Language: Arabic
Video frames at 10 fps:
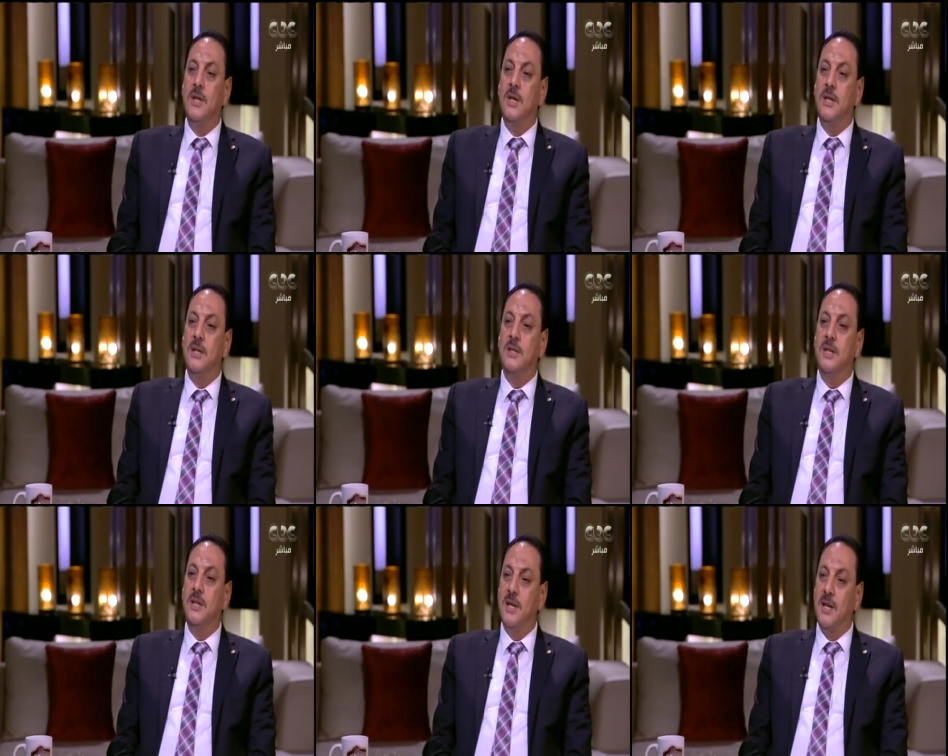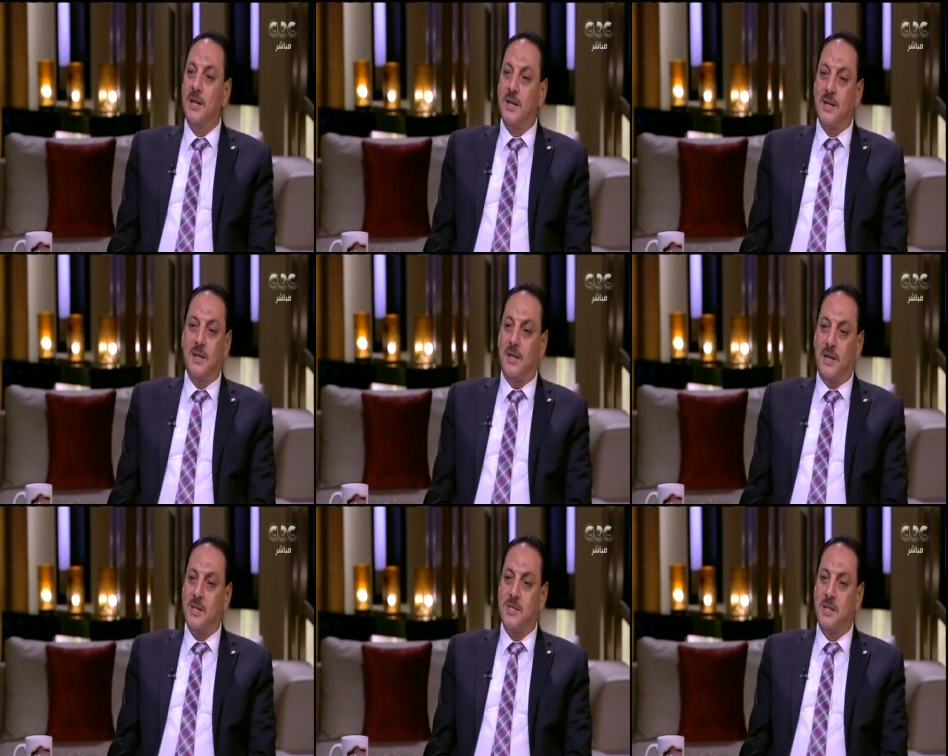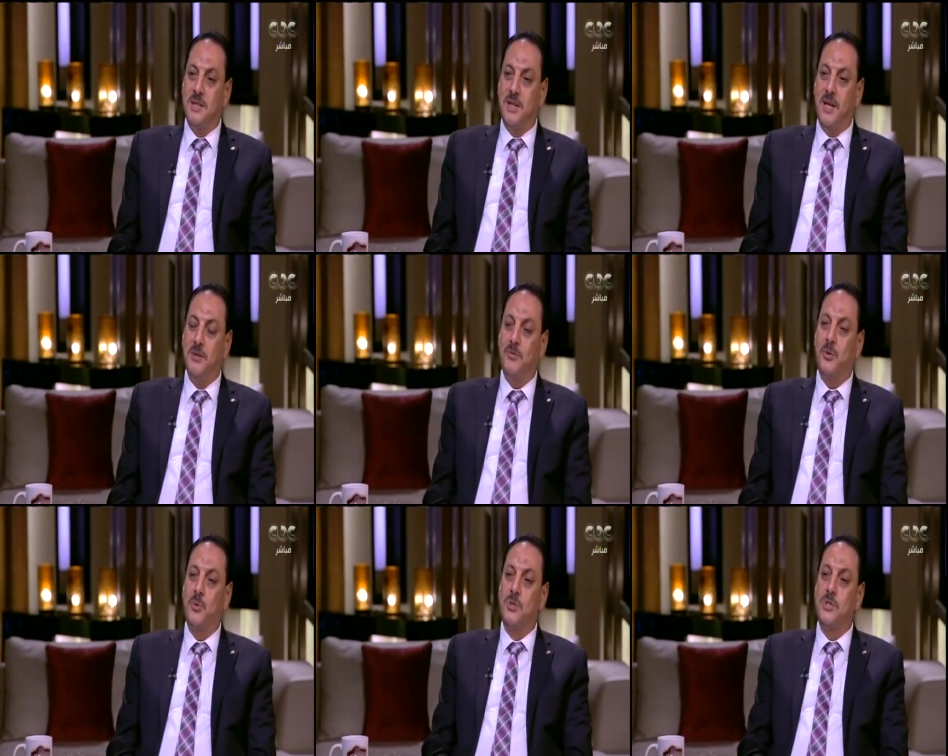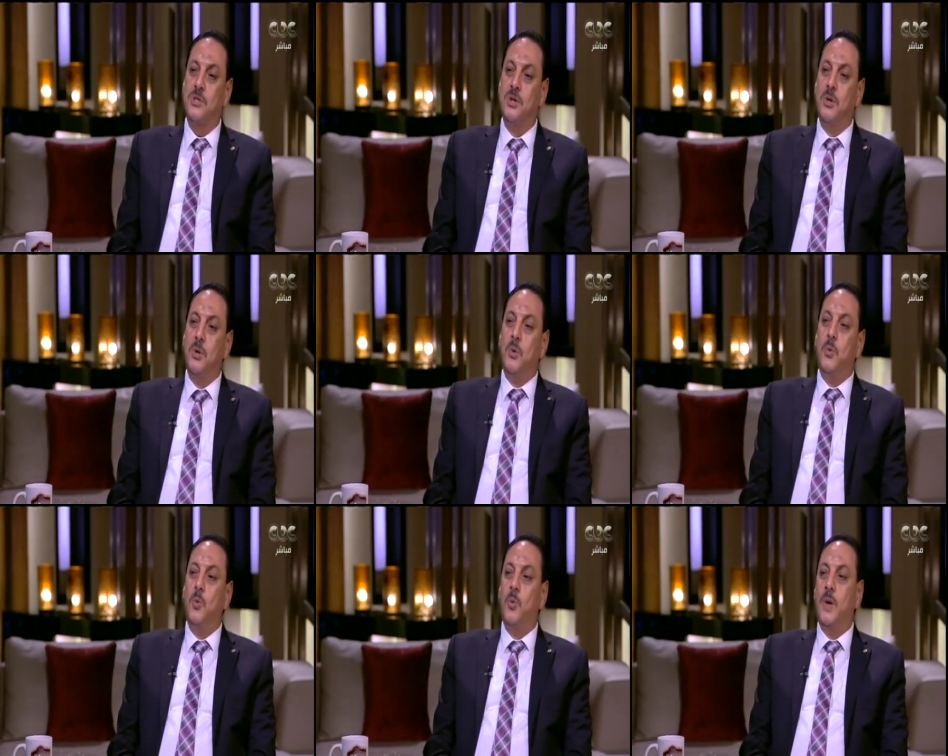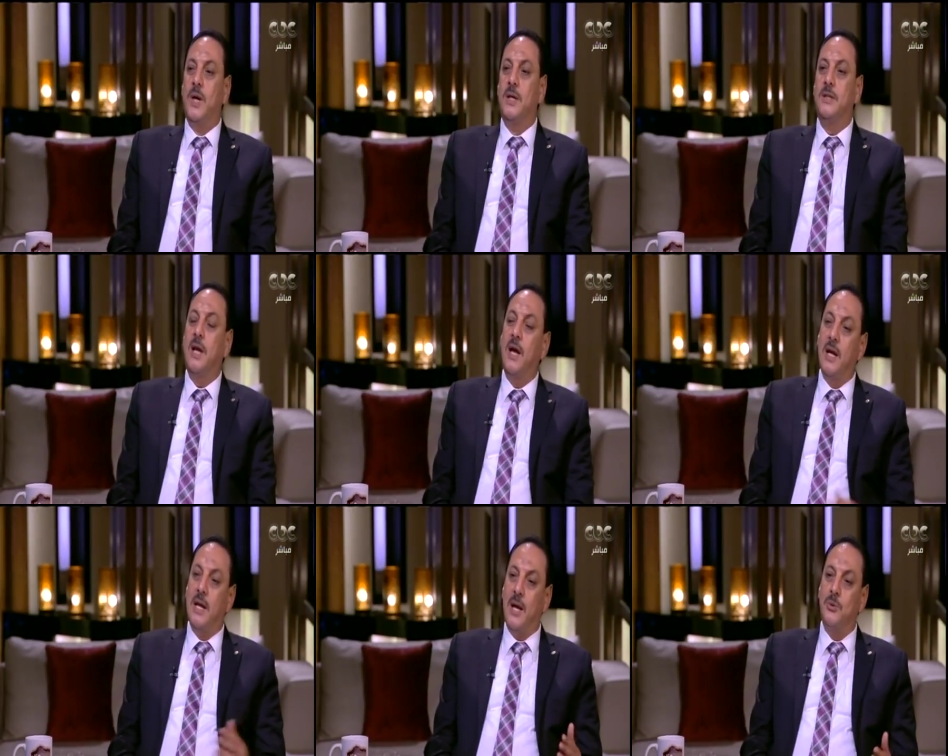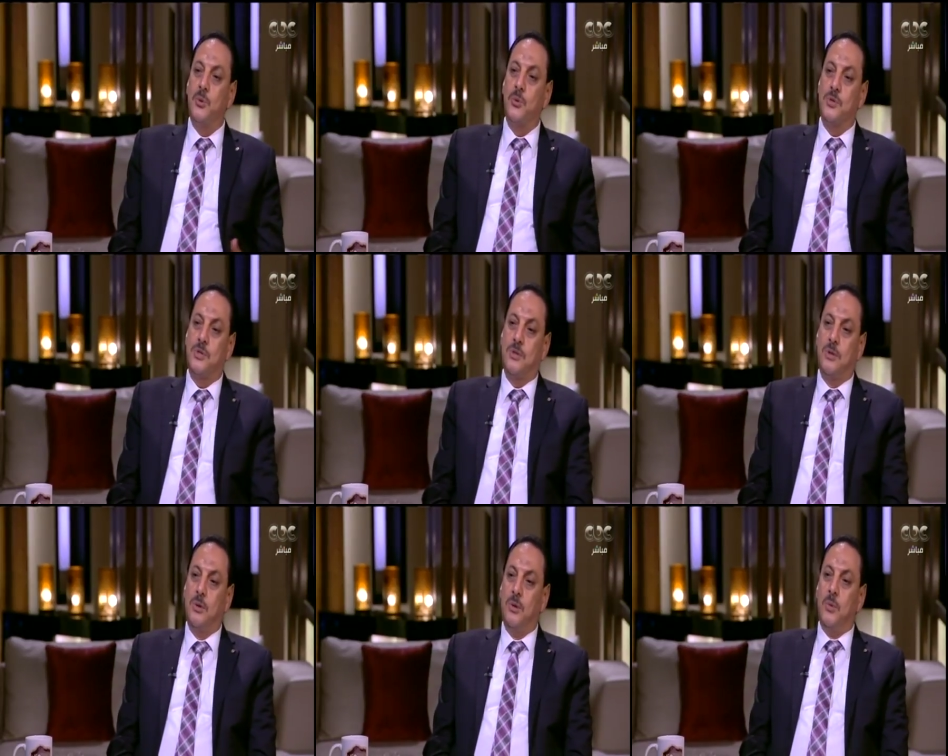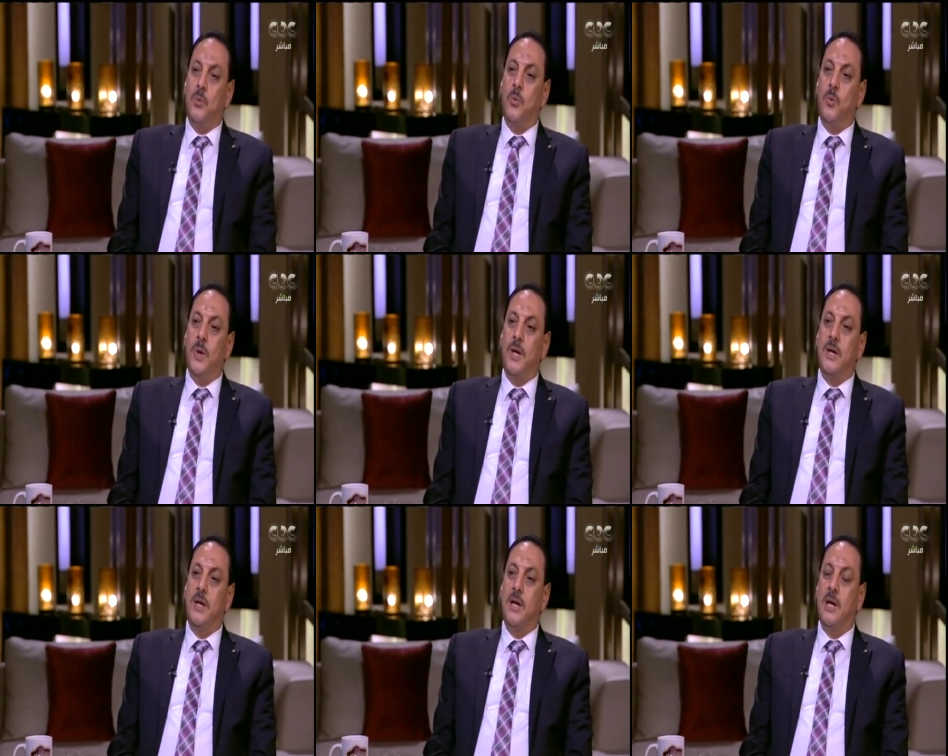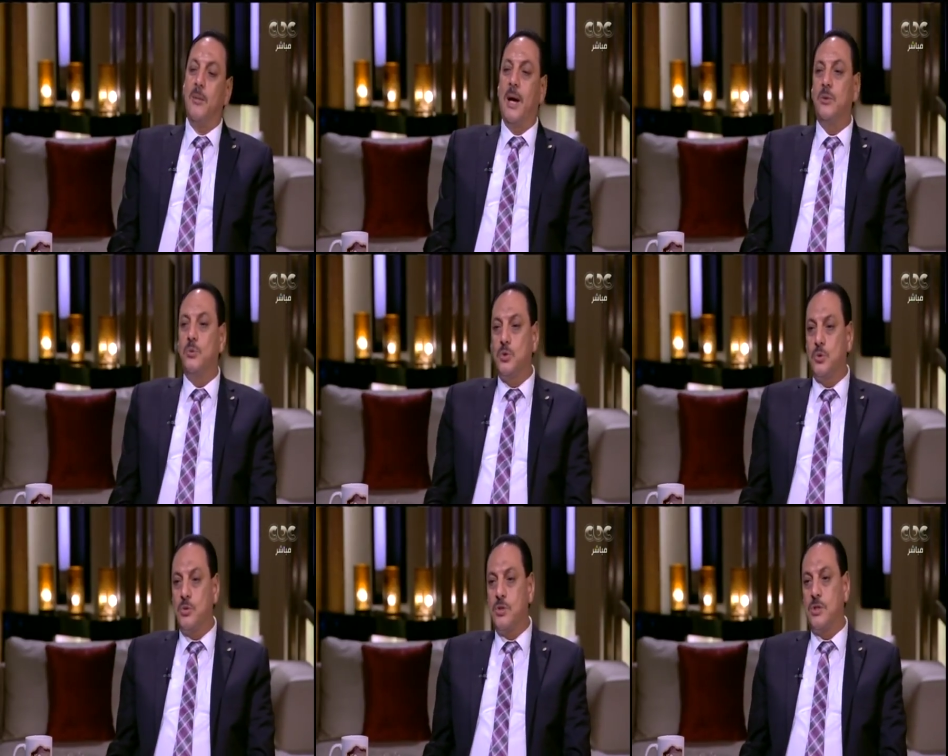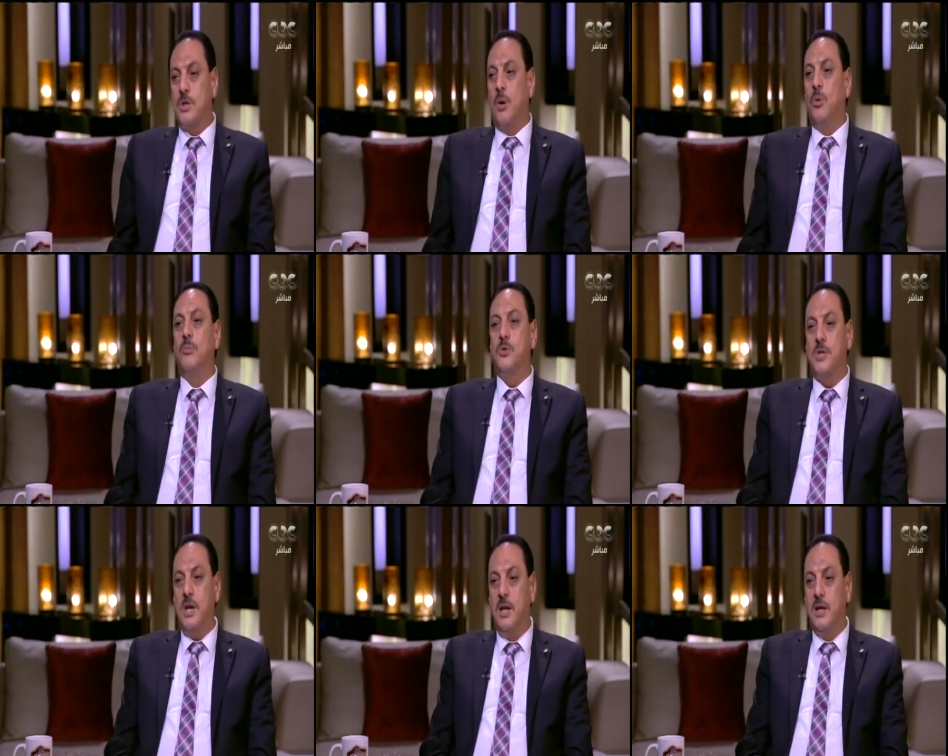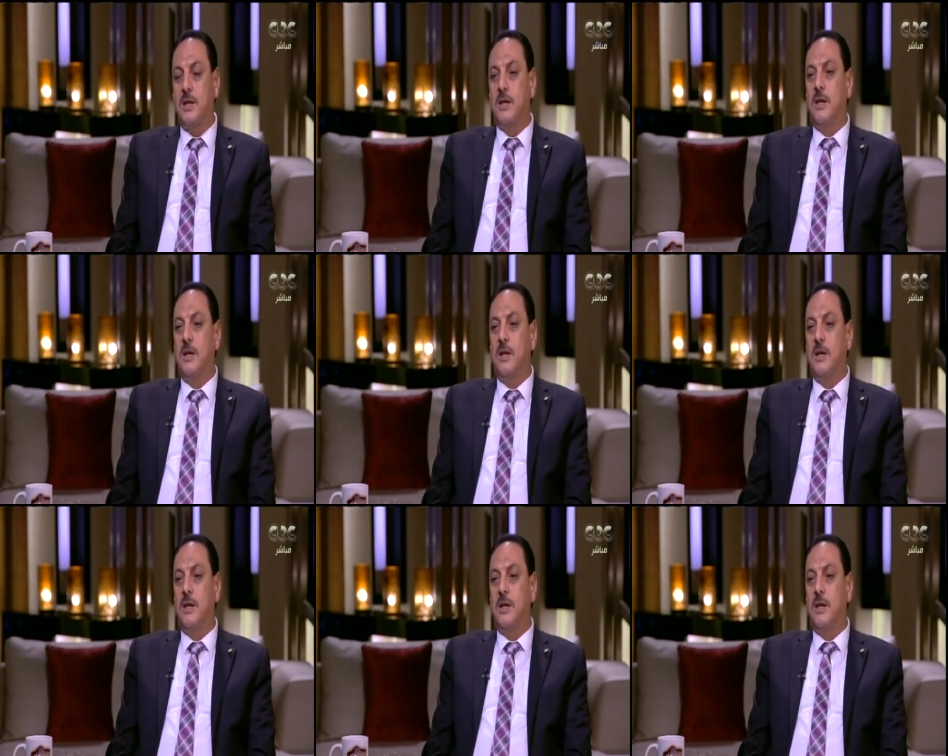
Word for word: ان الدنيا خلاص انتهت في الرز وده اللي عنده رز واللي ما عندوش رز او المستهلك